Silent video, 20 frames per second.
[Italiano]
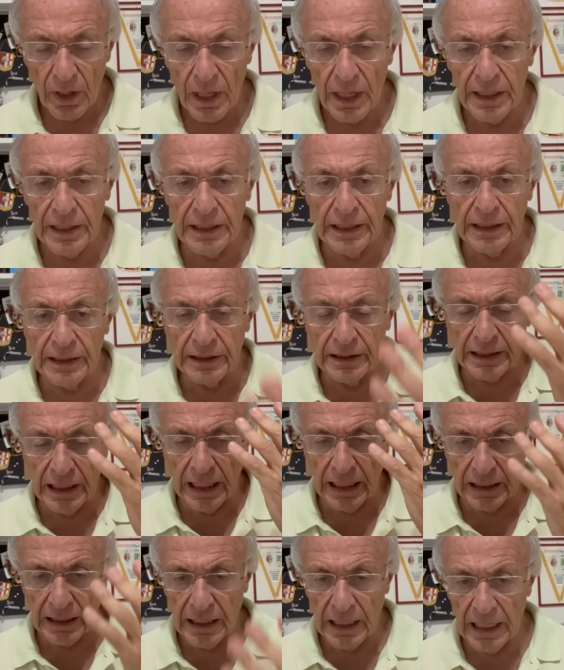
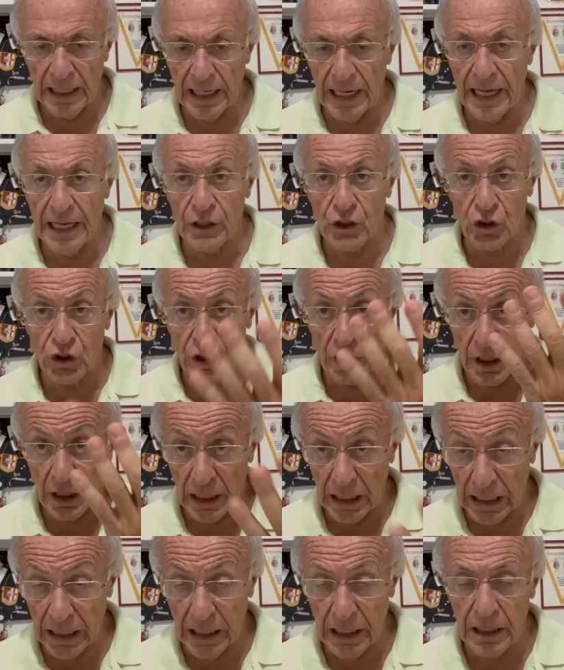Inter,
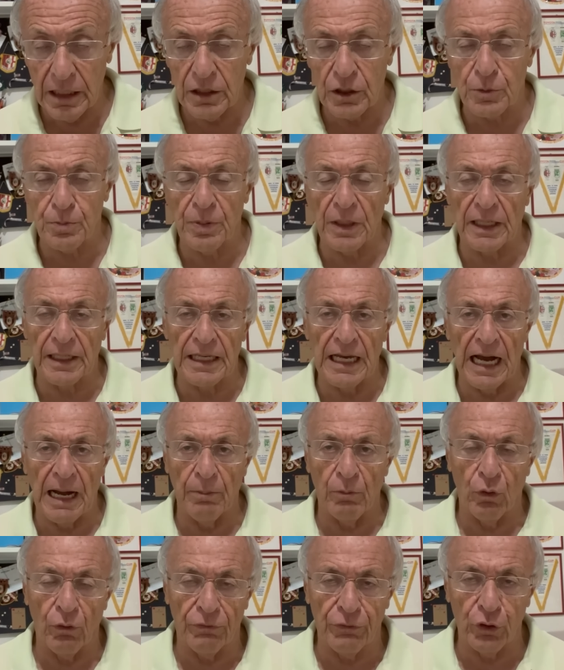Lecce e
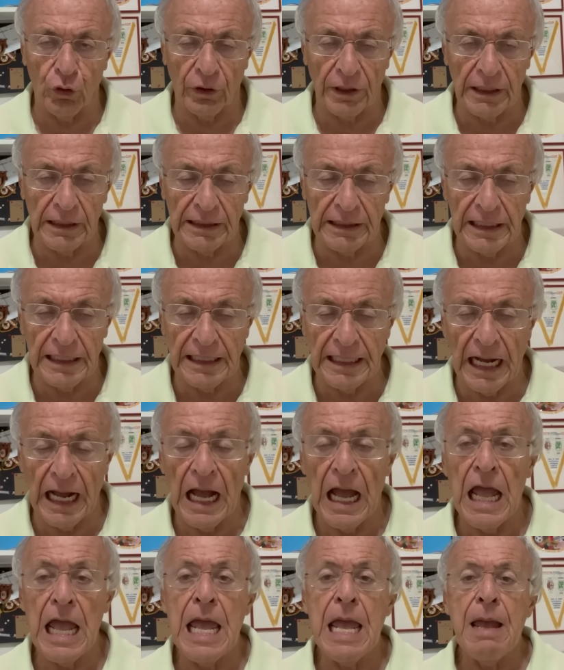speriamo Fiorentina,